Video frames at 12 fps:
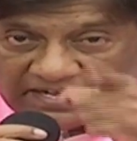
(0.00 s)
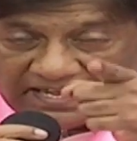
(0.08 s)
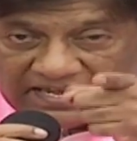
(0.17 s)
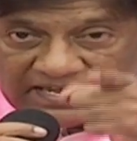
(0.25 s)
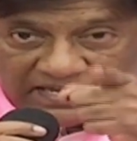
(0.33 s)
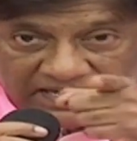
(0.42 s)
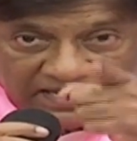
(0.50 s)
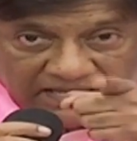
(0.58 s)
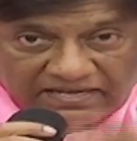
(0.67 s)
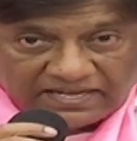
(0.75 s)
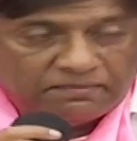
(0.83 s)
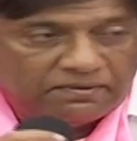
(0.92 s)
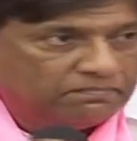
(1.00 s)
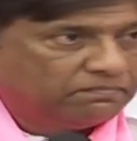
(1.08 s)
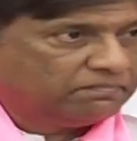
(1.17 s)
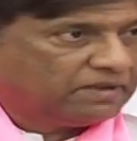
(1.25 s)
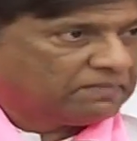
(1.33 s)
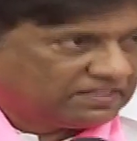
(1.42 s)
నీ నీ నీ
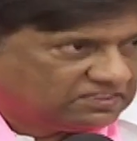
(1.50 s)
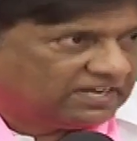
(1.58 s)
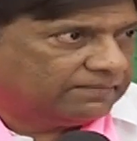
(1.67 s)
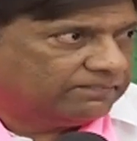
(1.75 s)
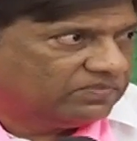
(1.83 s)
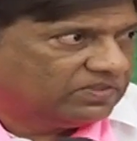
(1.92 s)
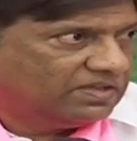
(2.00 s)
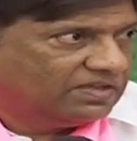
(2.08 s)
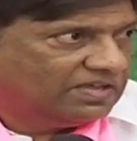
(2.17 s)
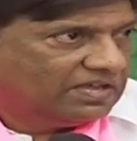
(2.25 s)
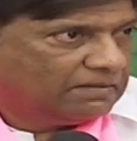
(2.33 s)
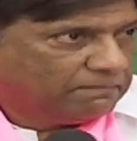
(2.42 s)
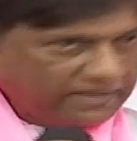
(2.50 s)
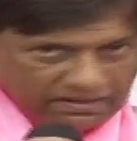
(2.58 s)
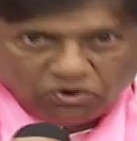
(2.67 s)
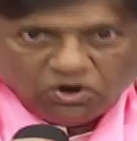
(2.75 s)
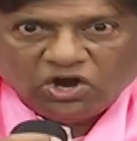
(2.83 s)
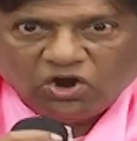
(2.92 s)
మీ మంత్రి మేము